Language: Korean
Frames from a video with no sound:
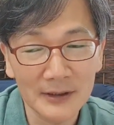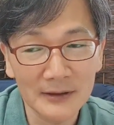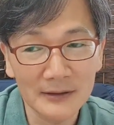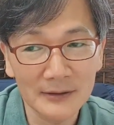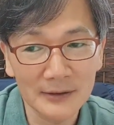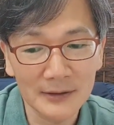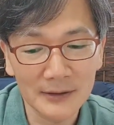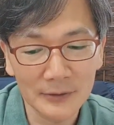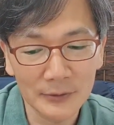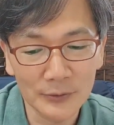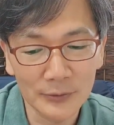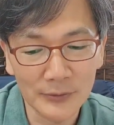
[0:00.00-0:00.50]

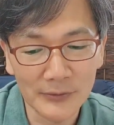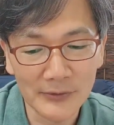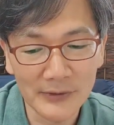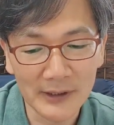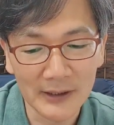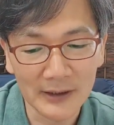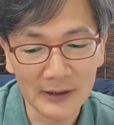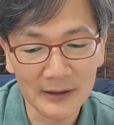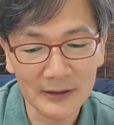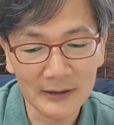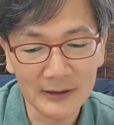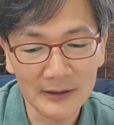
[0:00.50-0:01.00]
결과는 그렇게
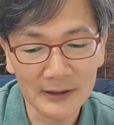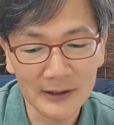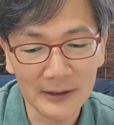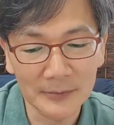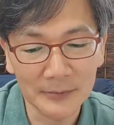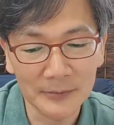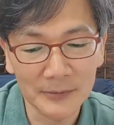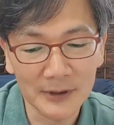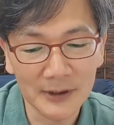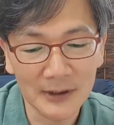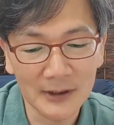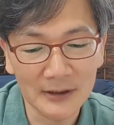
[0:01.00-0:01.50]
좋지
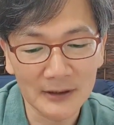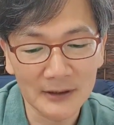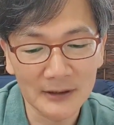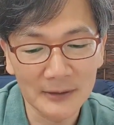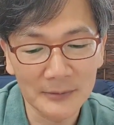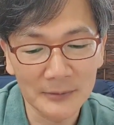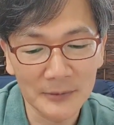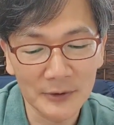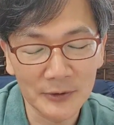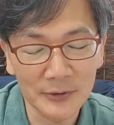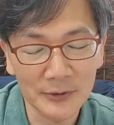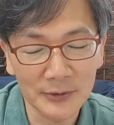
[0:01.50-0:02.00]
않았기
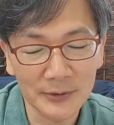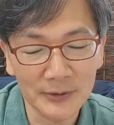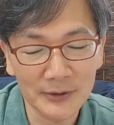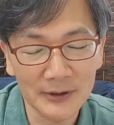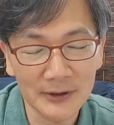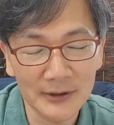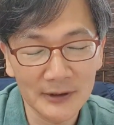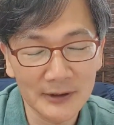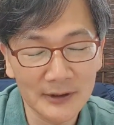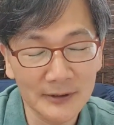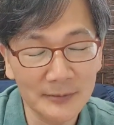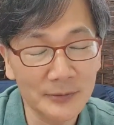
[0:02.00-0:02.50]
때문에 그
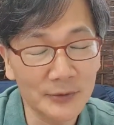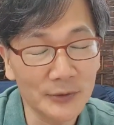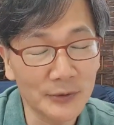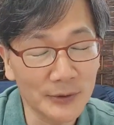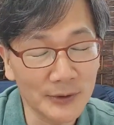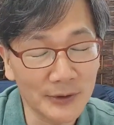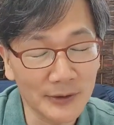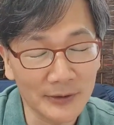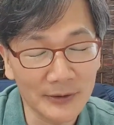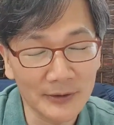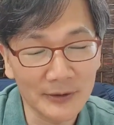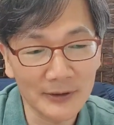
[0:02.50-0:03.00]
민족이
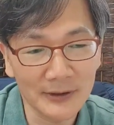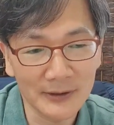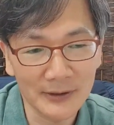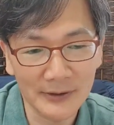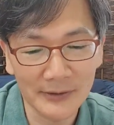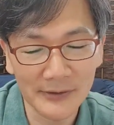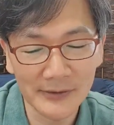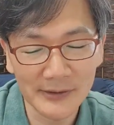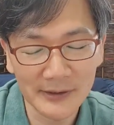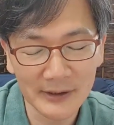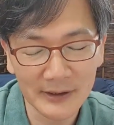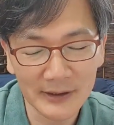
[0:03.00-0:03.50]
그 부족이
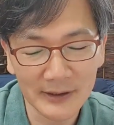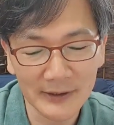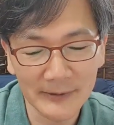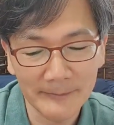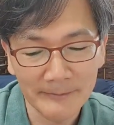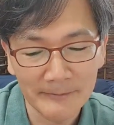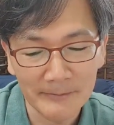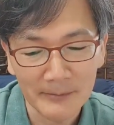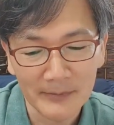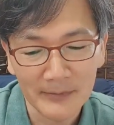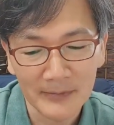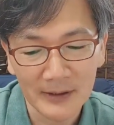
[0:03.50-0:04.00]
어떻게
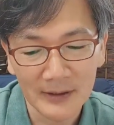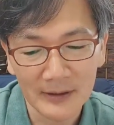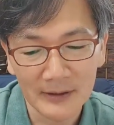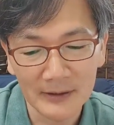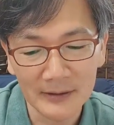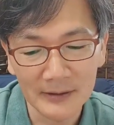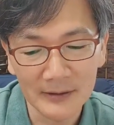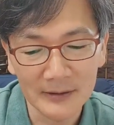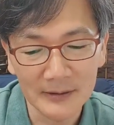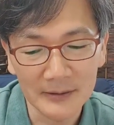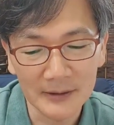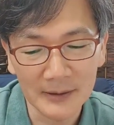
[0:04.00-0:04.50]
되었을까
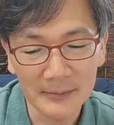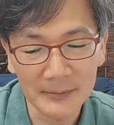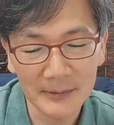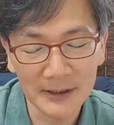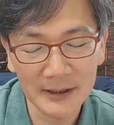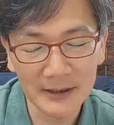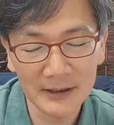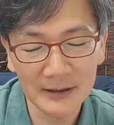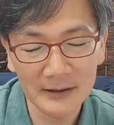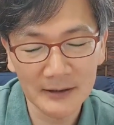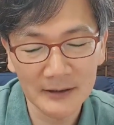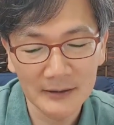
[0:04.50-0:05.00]
아,
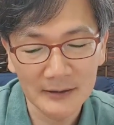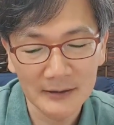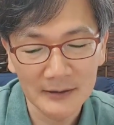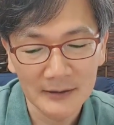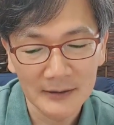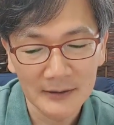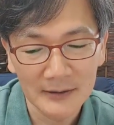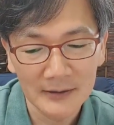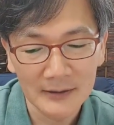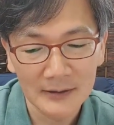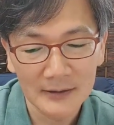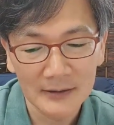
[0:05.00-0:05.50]

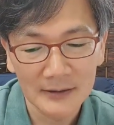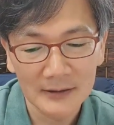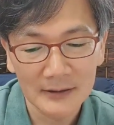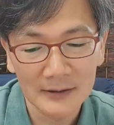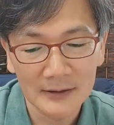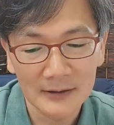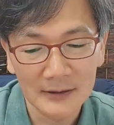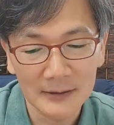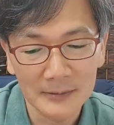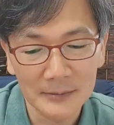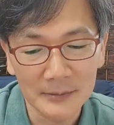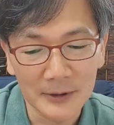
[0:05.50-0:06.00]
아마
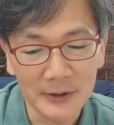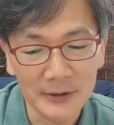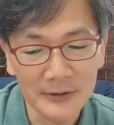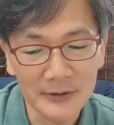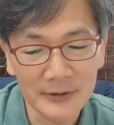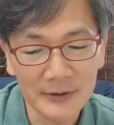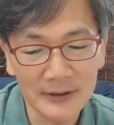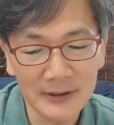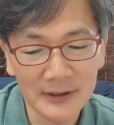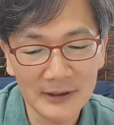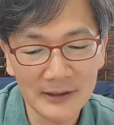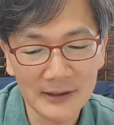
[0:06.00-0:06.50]
아,
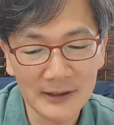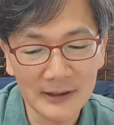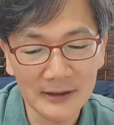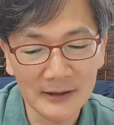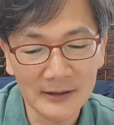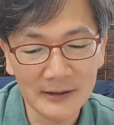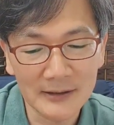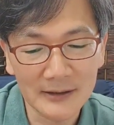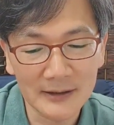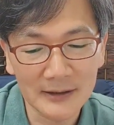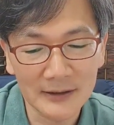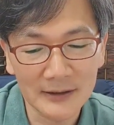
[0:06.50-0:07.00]
멸절되지